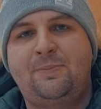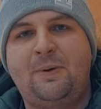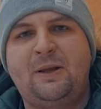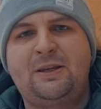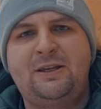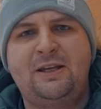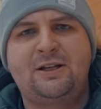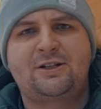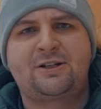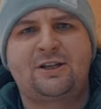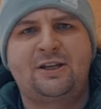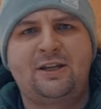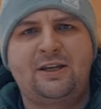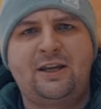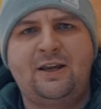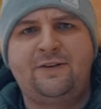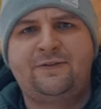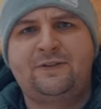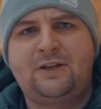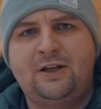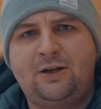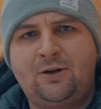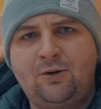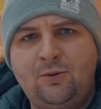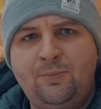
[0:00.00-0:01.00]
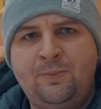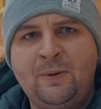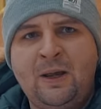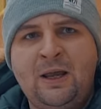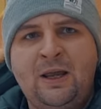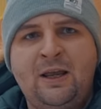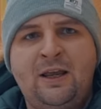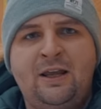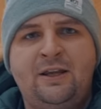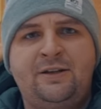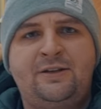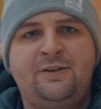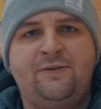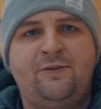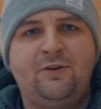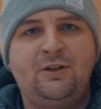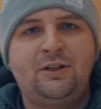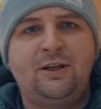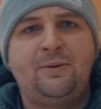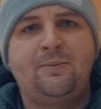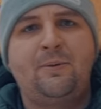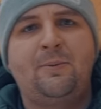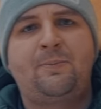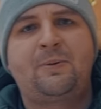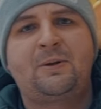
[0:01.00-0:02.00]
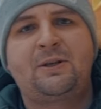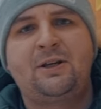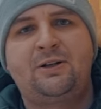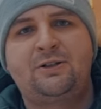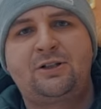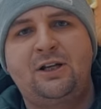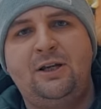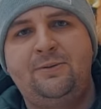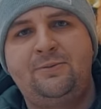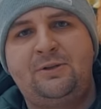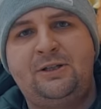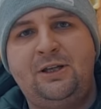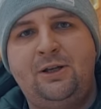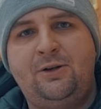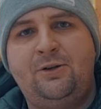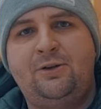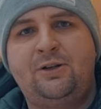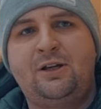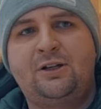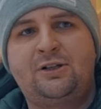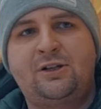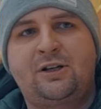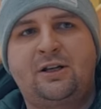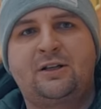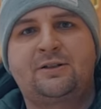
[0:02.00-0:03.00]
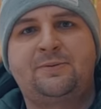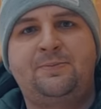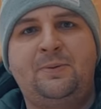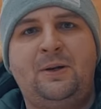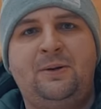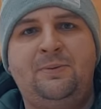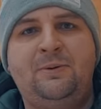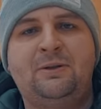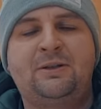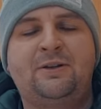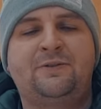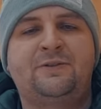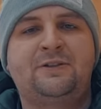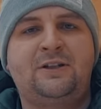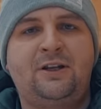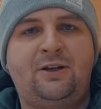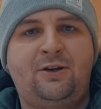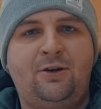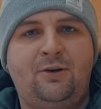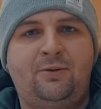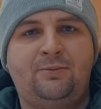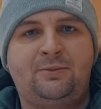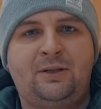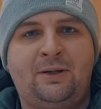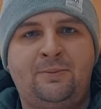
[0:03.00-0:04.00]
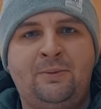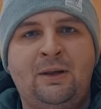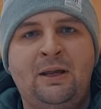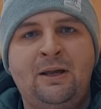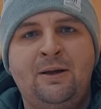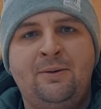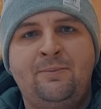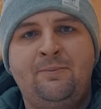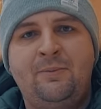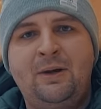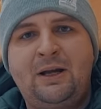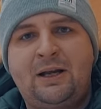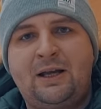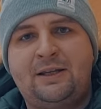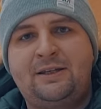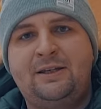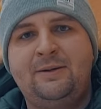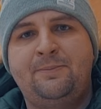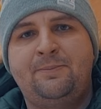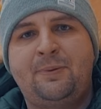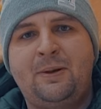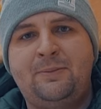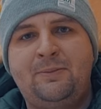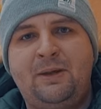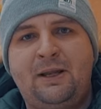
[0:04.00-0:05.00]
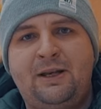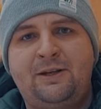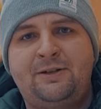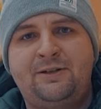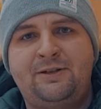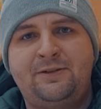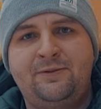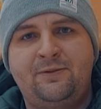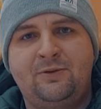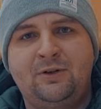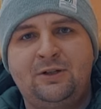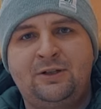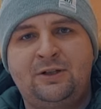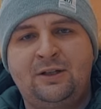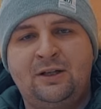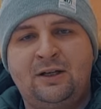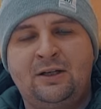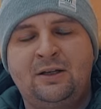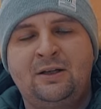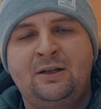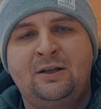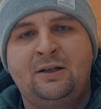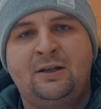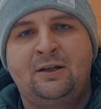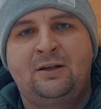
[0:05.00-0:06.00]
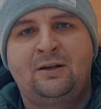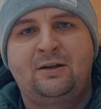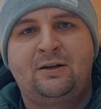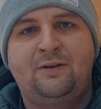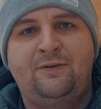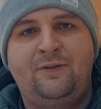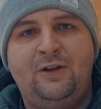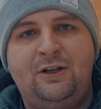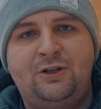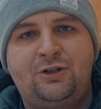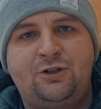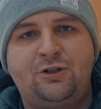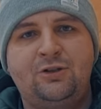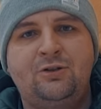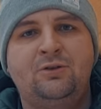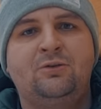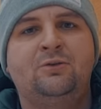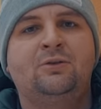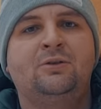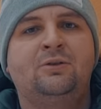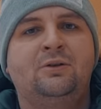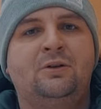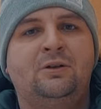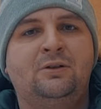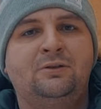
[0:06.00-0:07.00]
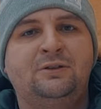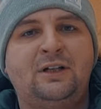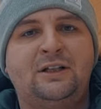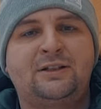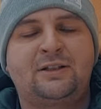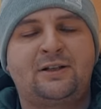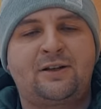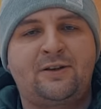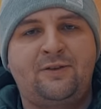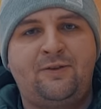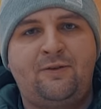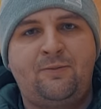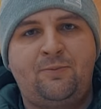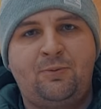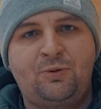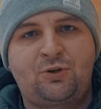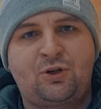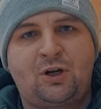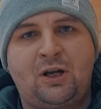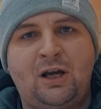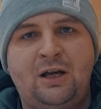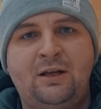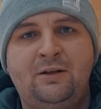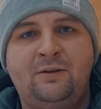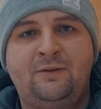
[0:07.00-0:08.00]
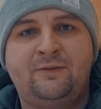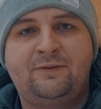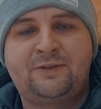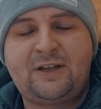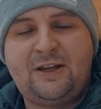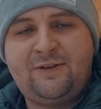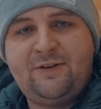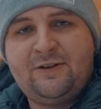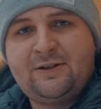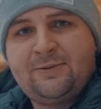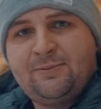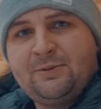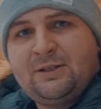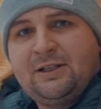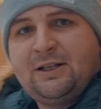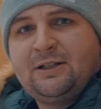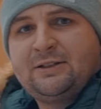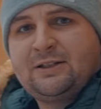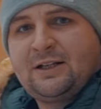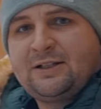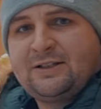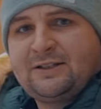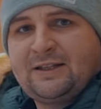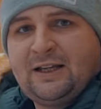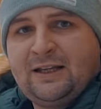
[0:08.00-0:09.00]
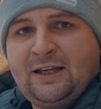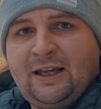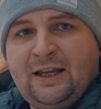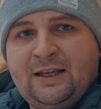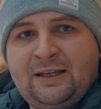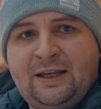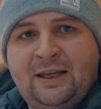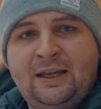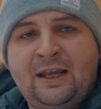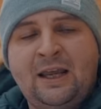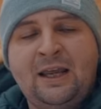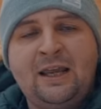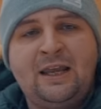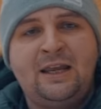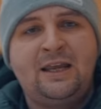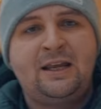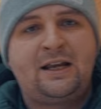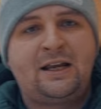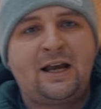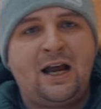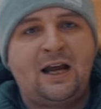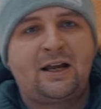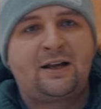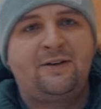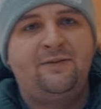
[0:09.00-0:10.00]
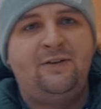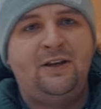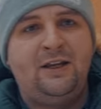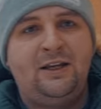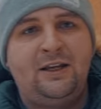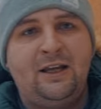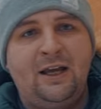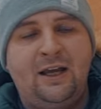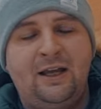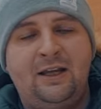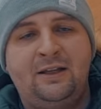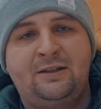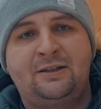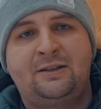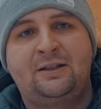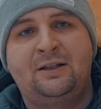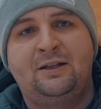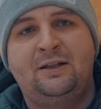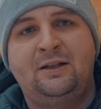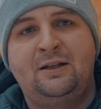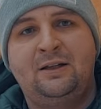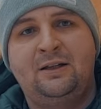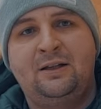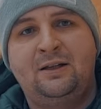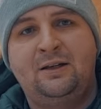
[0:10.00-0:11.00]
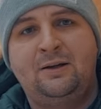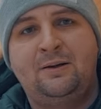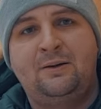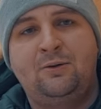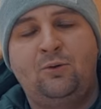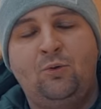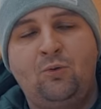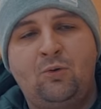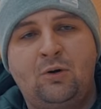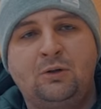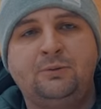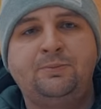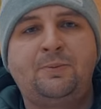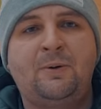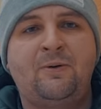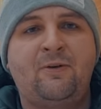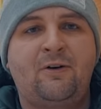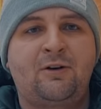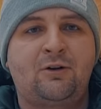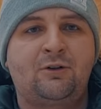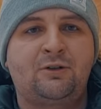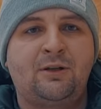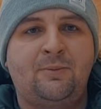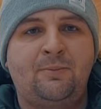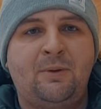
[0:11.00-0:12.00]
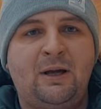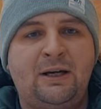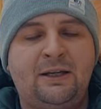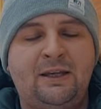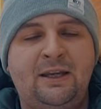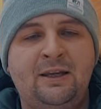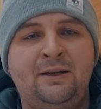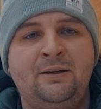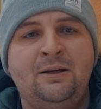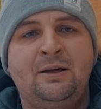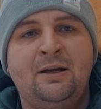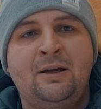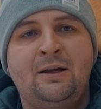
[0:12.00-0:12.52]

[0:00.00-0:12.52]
поддержки EFT Group, и сегодня мы продолжаем серию наших экспериментов с стихиометрами. Мы хотим померить сегодня величину лазерного пучка в зависимости от расстояний и как влияет э, угол поворота марки